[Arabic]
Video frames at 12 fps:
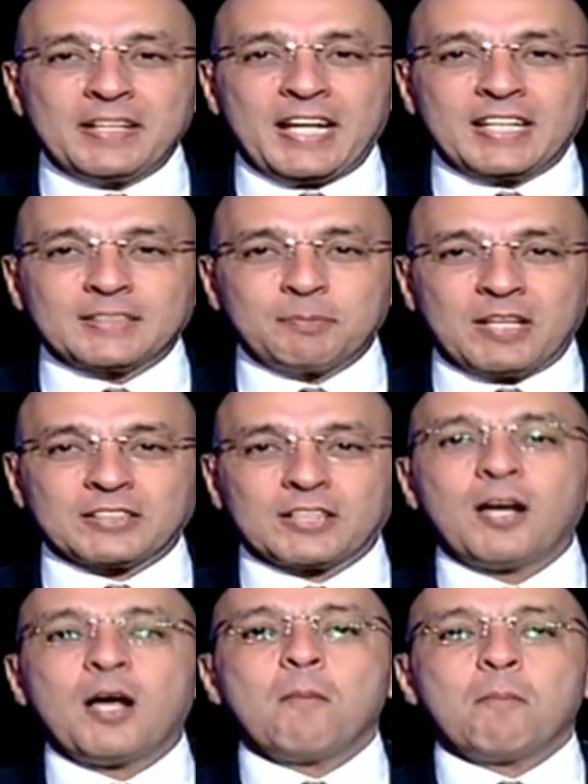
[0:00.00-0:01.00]
مدارس
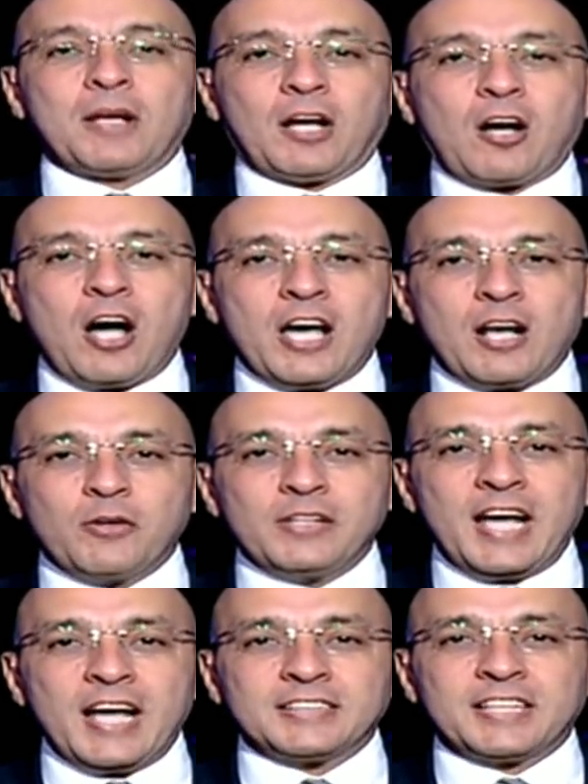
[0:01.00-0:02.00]
مصر من القاهرة
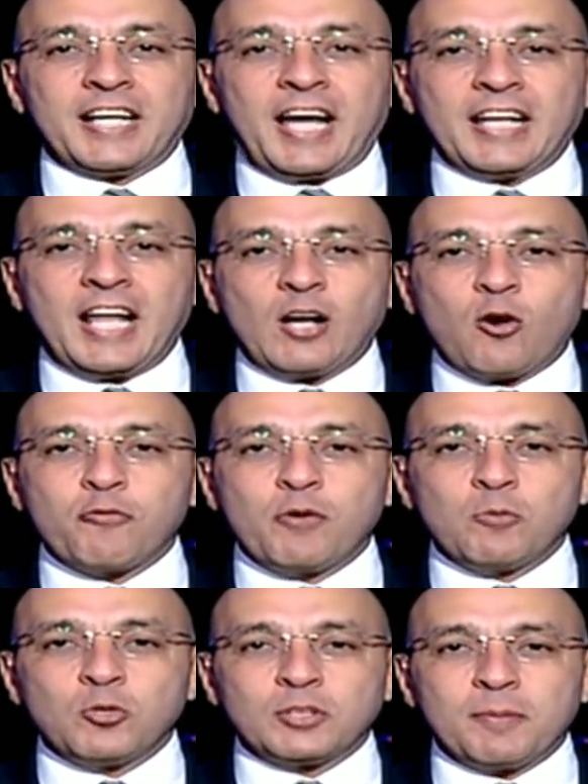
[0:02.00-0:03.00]
والناس رجعنا لكم
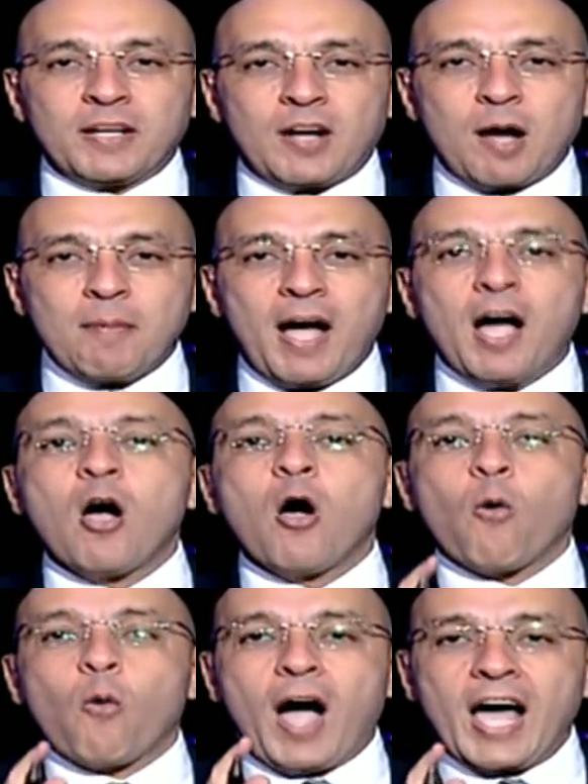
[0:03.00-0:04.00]
في الموسم الرابع
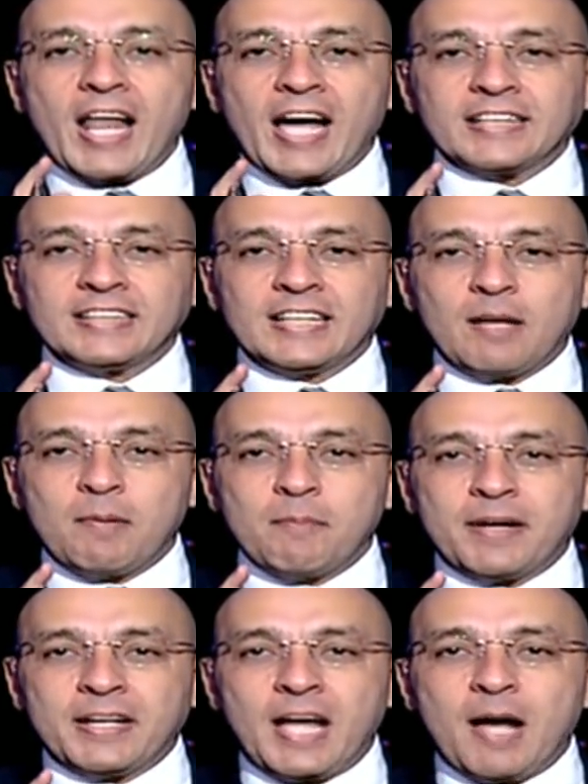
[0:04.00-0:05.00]
وحلقة جديدة
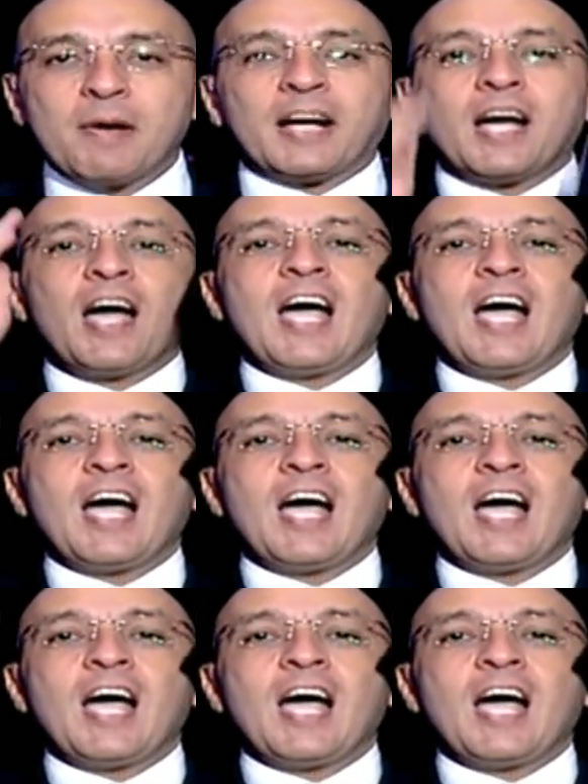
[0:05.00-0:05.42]
من برنامج